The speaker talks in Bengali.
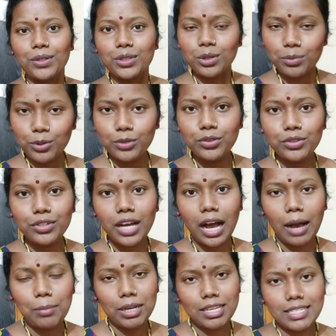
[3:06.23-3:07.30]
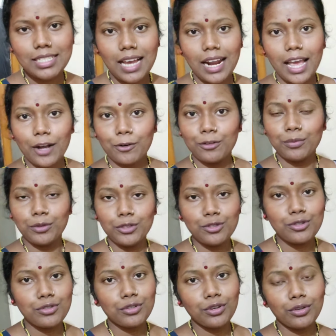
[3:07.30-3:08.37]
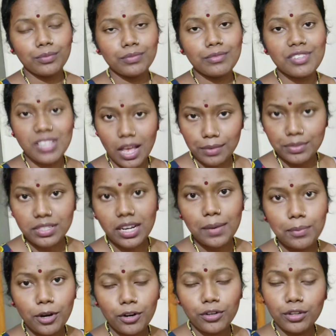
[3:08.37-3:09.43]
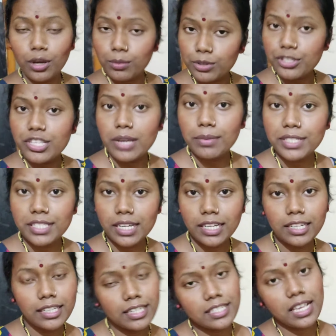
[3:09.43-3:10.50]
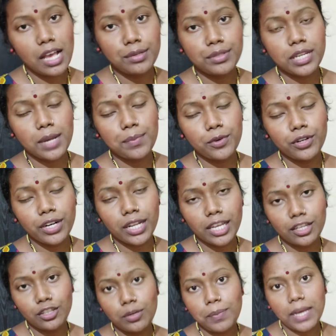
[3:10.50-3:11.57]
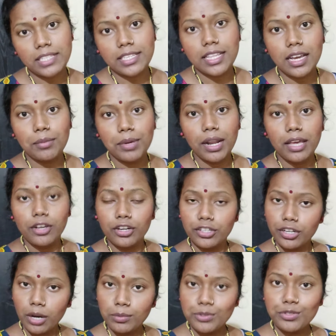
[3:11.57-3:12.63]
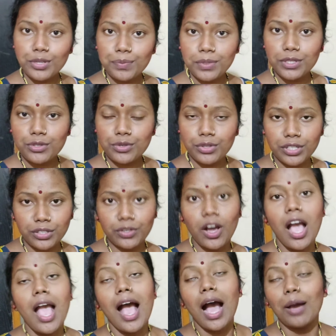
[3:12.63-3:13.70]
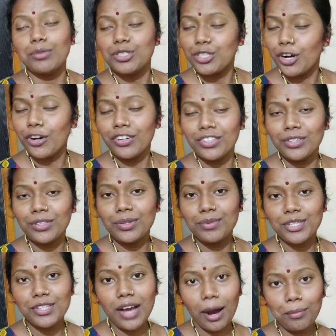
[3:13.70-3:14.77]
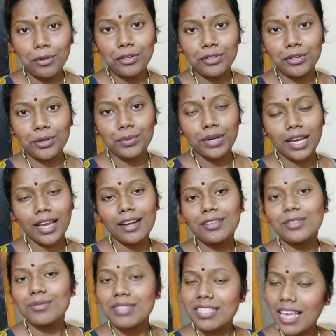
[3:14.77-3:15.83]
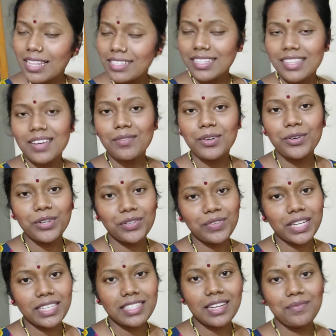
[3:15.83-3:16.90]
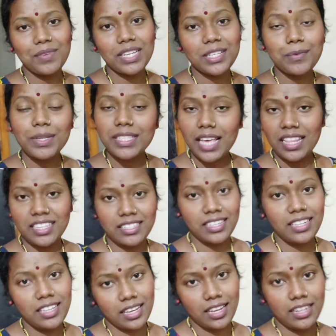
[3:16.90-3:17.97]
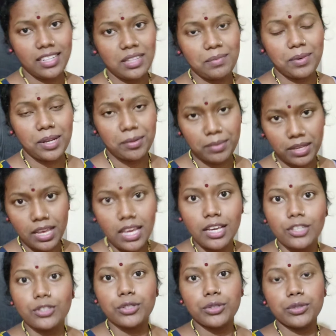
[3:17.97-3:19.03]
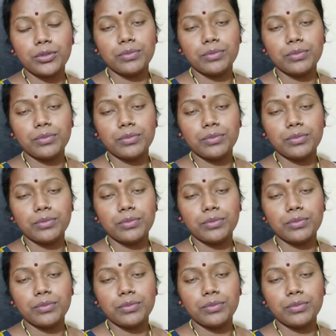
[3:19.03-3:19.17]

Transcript: তো বন্ধুরা আমাকে যারা এখনো পর্যন্ত সাবস্ক্রাইব করনি অবশ্যই আমার চ্যানেলটিকে সাবস্ক্রাইব করে রেখে দিও পাশে থাকা বেলাইকনটা অবশ্যই প্রেস করে দিও আমি যখনই কোনো ভিডিও আপলোড করবো না কেন তোমরা সাথে সাথে আমার নোটিফিকেশান পেয়ে যাবে সাথে সাথে দেখে নিতে পারবে তো